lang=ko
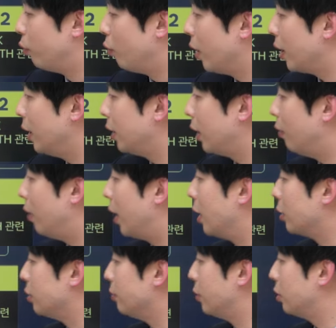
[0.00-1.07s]
보완할 때와
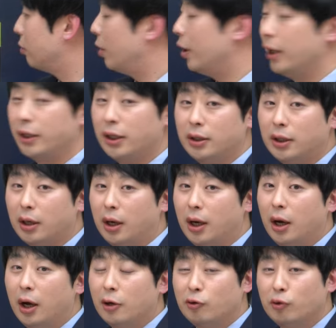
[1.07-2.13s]
강점 특화해야 될
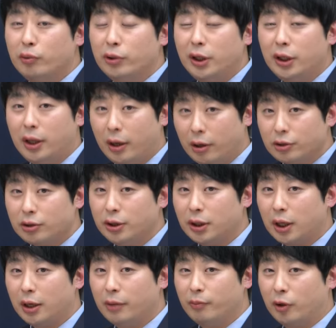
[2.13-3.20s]
때가 구분이 되어져
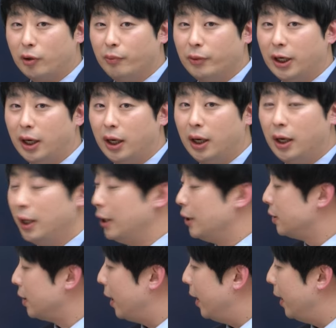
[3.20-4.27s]
있다는 겁니다.
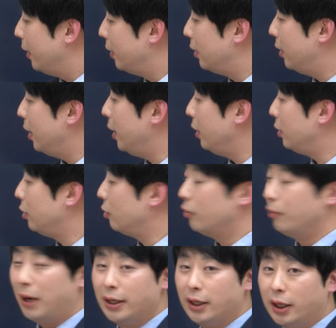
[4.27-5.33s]
자,
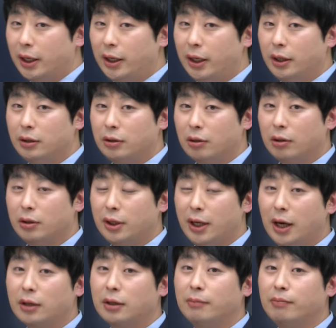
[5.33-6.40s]
SAT로 만약에 예를 들었을 때
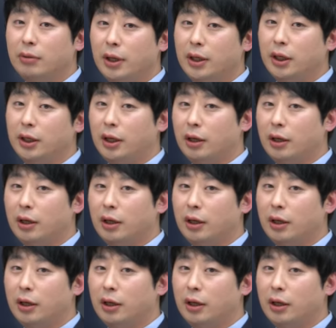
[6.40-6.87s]
학습 플랜에